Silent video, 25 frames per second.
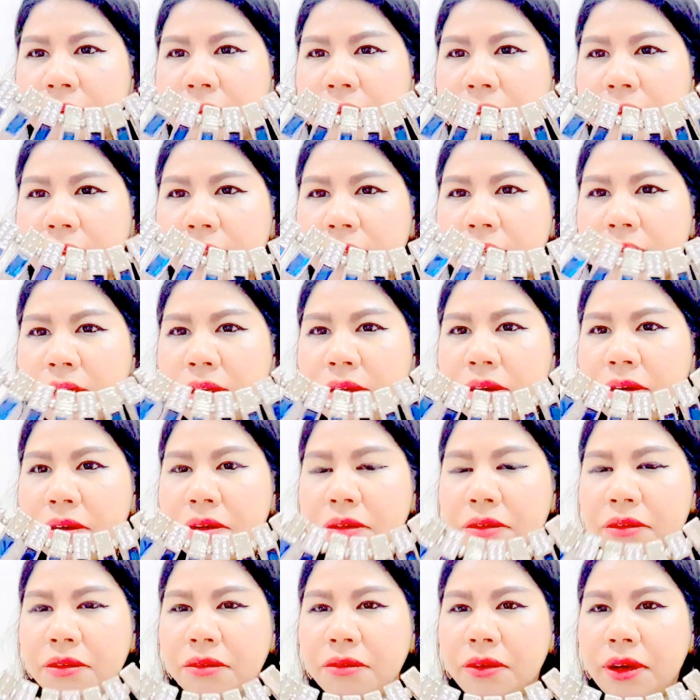ตัวนี้ก็
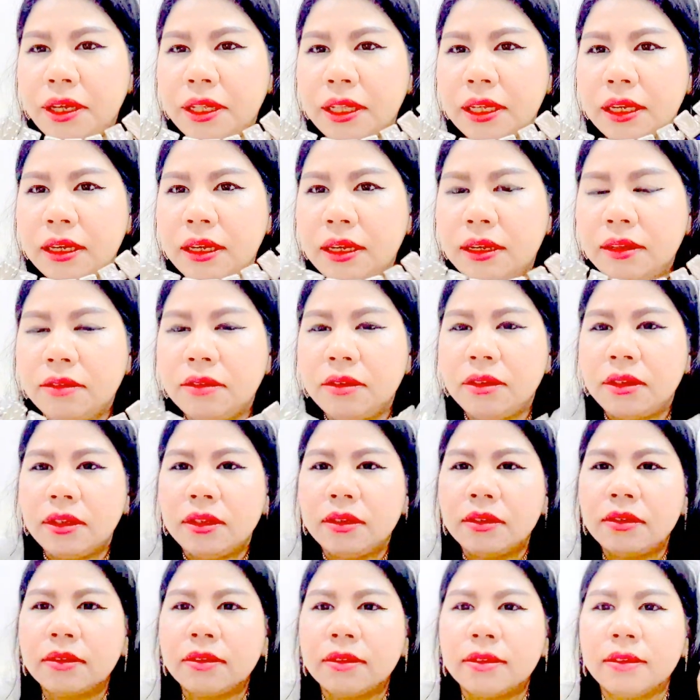สวยนะคะ ตัวนี้
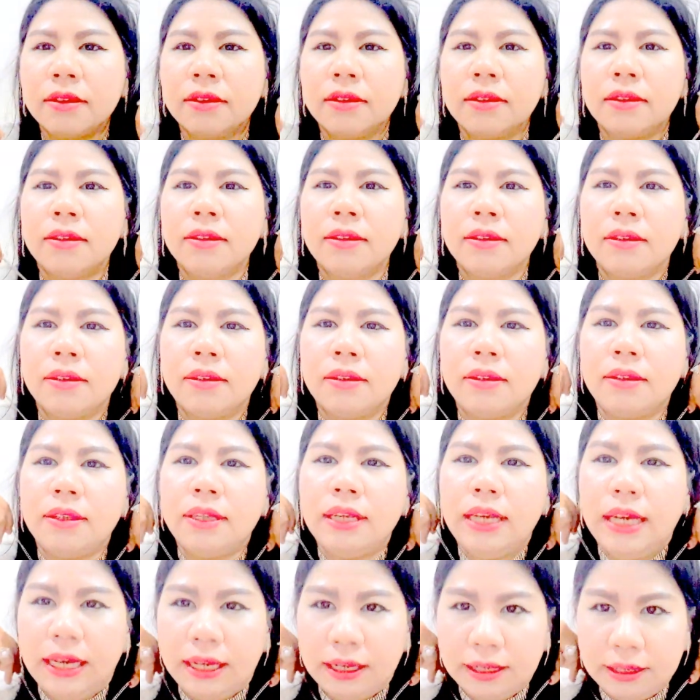นี่
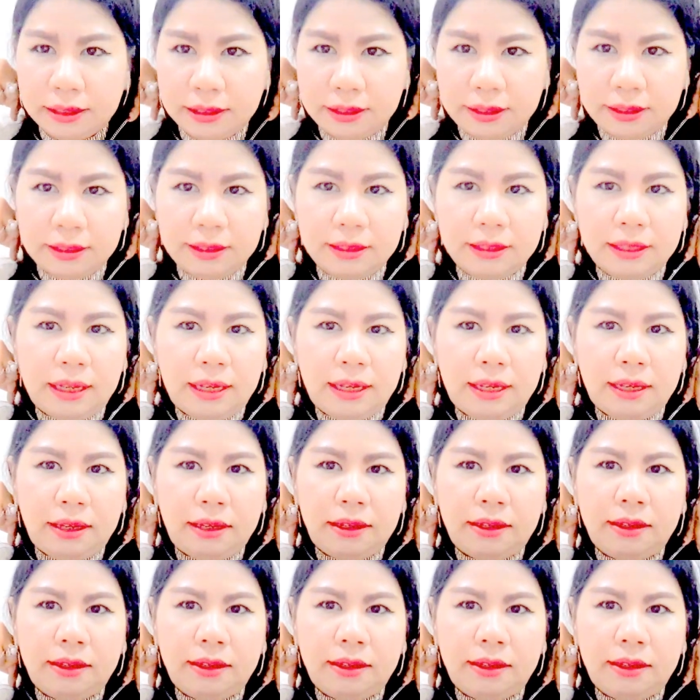ค่ะจะใส่